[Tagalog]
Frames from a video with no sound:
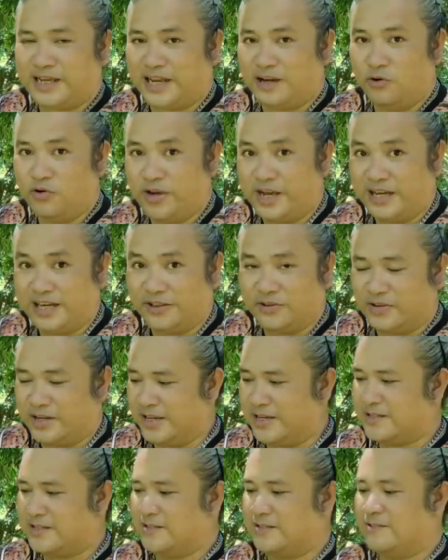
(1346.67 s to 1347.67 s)
di kalugi dito
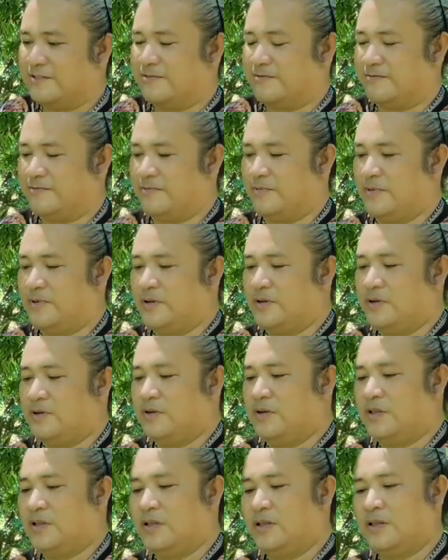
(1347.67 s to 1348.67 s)
guys.
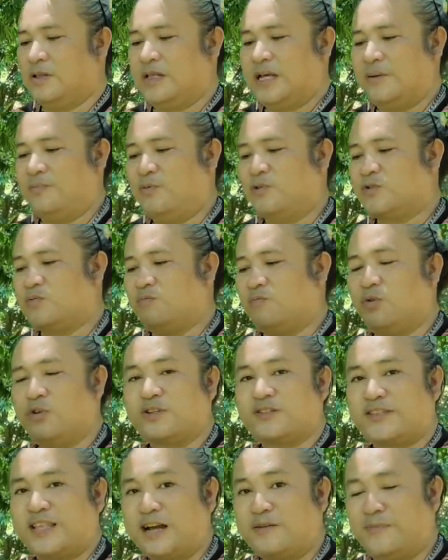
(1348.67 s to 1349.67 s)
Tapos
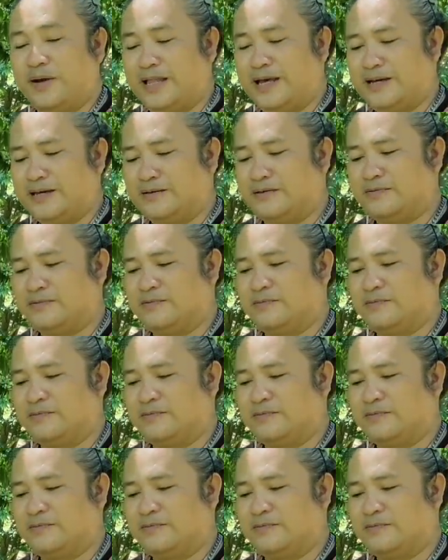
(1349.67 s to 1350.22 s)
boost tag pa lang.